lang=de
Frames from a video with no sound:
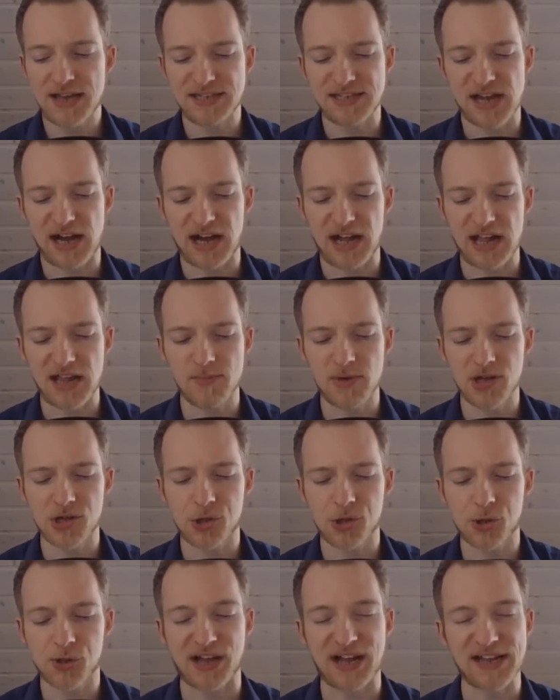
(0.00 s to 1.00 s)
Die Halme
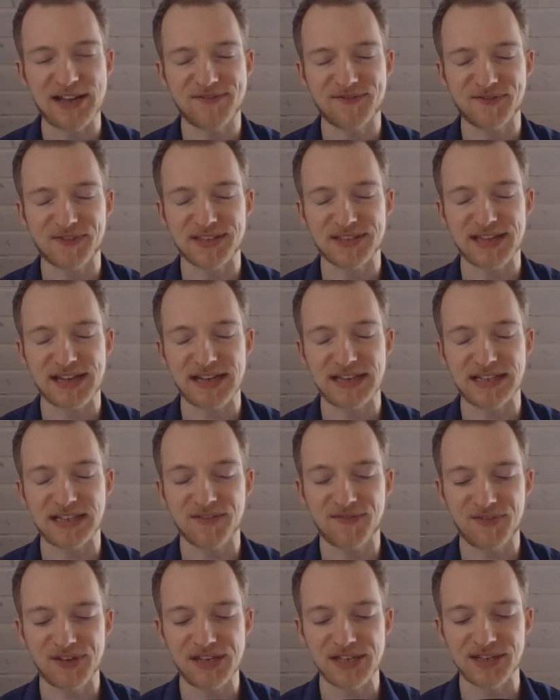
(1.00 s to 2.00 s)
streiften sein
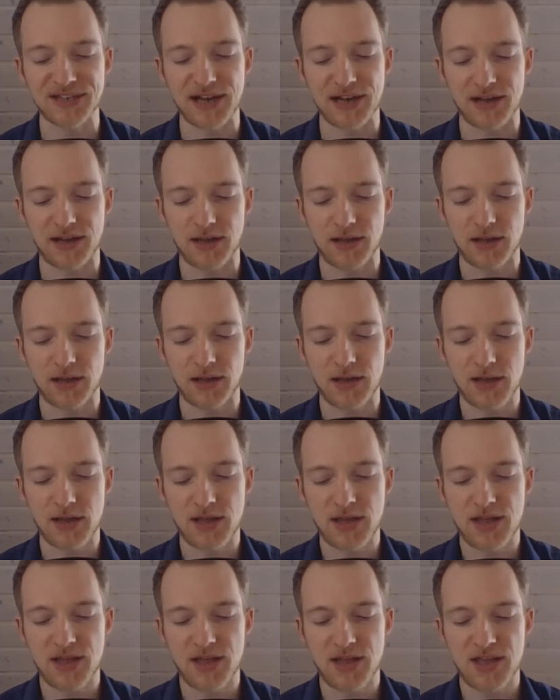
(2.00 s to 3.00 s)
Gefieder.
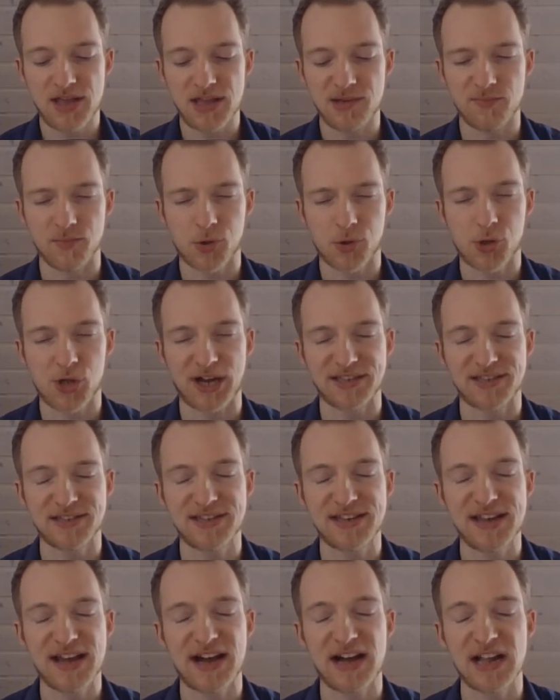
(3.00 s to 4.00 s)
Im Schatten
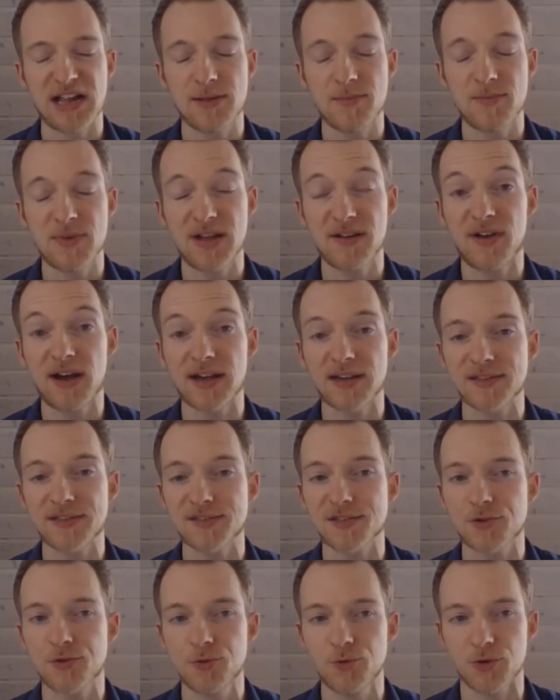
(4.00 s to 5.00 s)
der Halme war
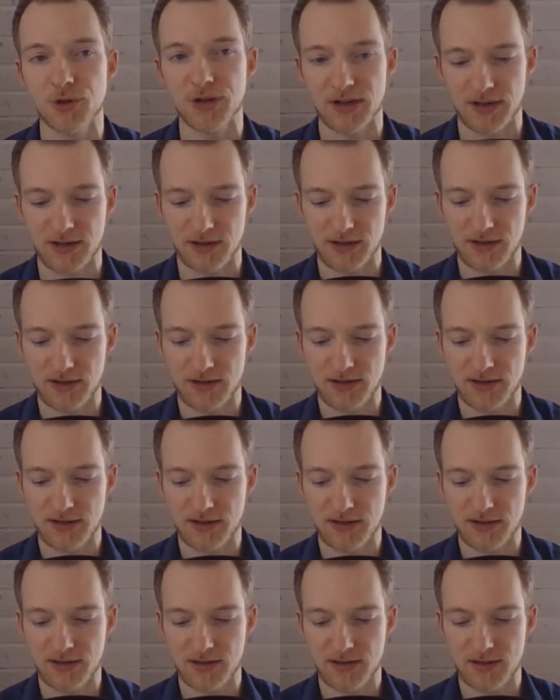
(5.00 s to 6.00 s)
es kühl.
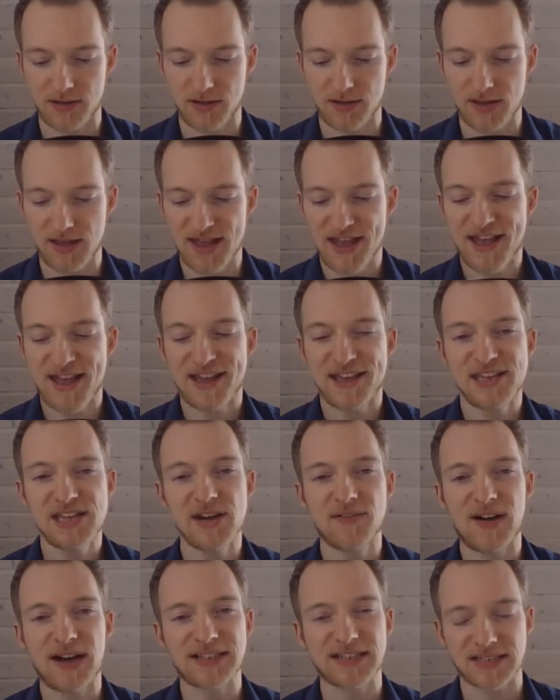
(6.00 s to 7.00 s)

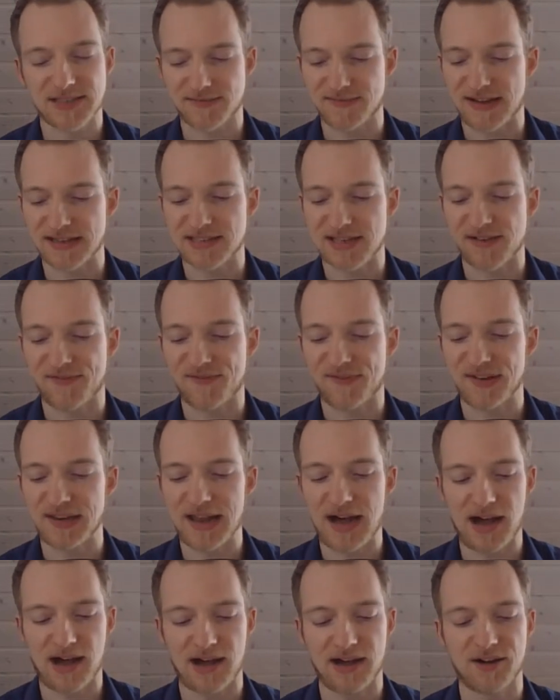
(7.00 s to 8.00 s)
Hier war das Wasser
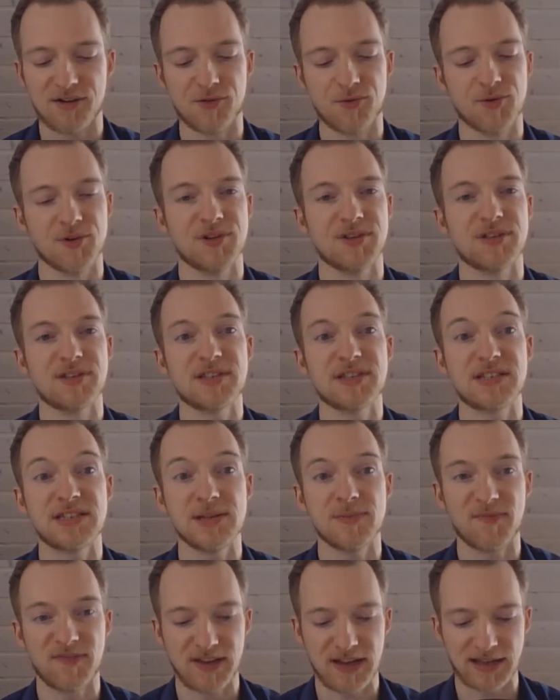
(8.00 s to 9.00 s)
flach und
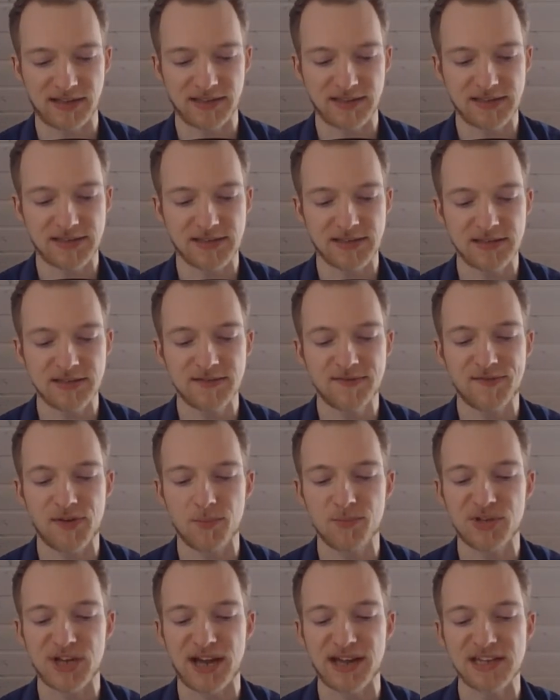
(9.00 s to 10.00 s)
die Pflanzen
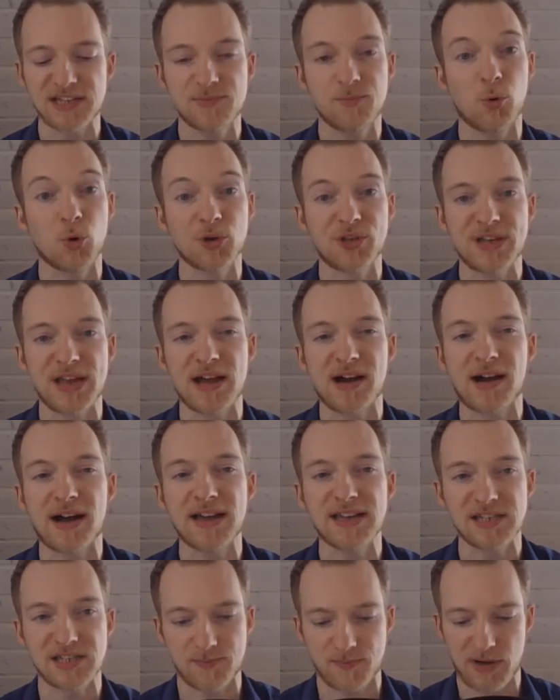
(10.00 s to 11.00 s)
vom Teichboden
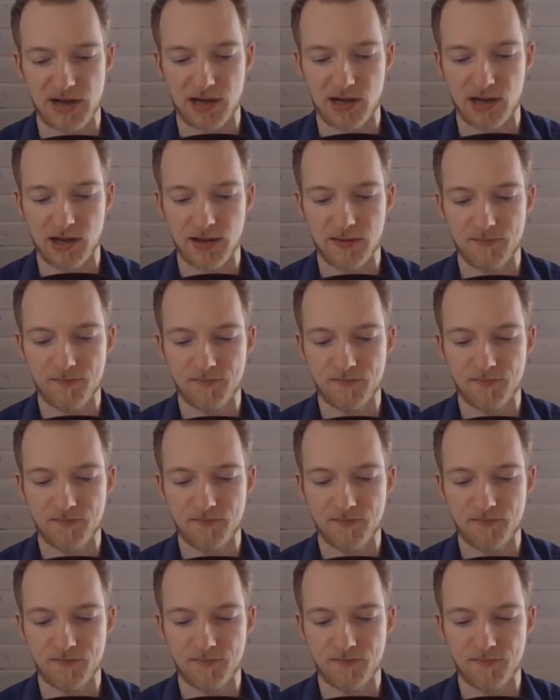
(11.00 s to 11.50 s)
erreichbar.